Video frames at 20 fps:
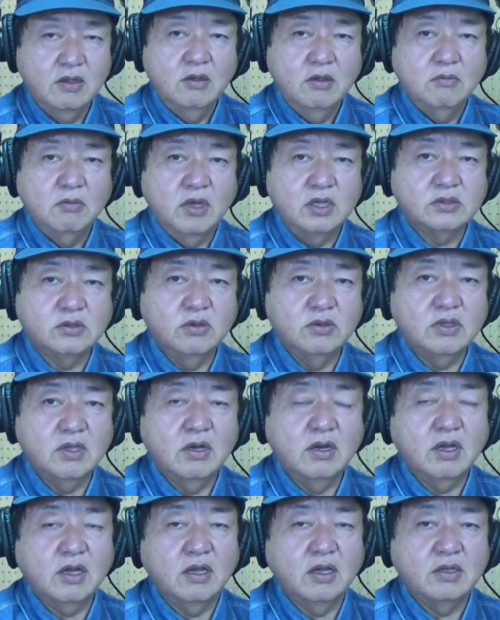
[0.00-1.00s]
まあそういった
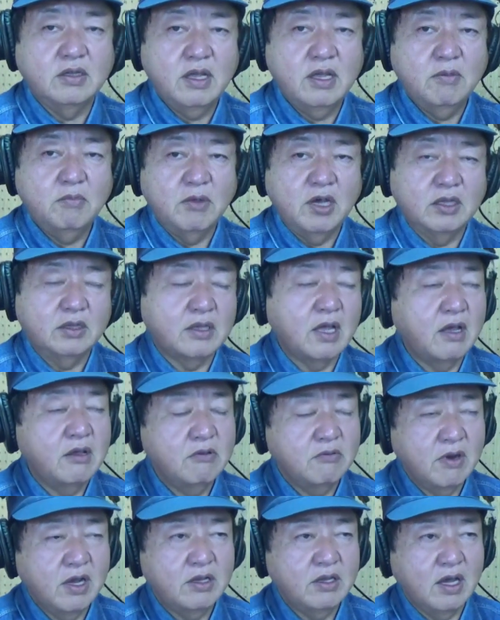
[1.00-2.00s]
中で、まあ台
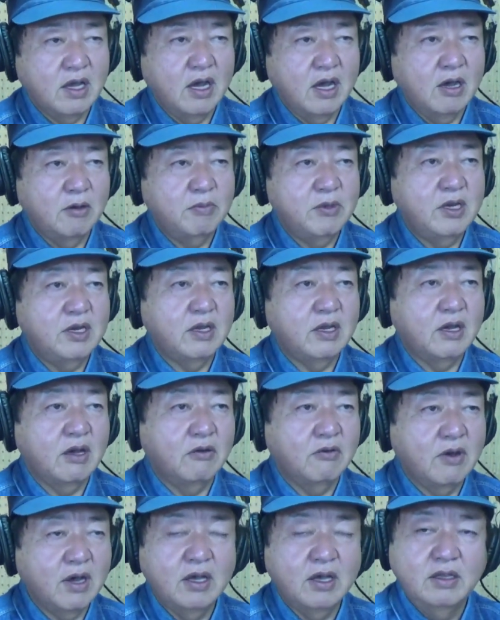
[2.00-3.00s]
湾やアメリカ
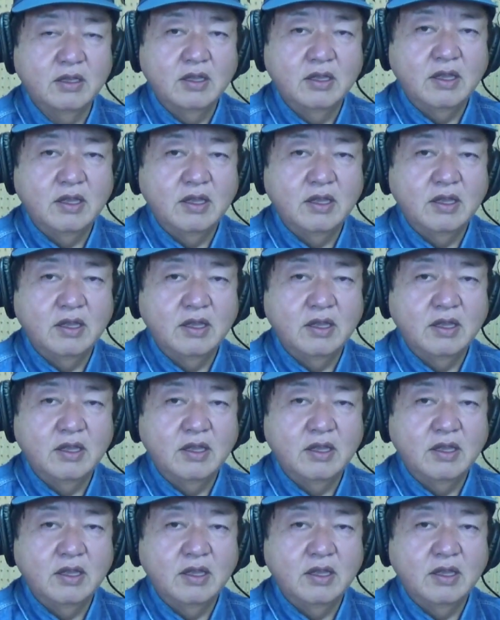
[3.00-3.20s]
は、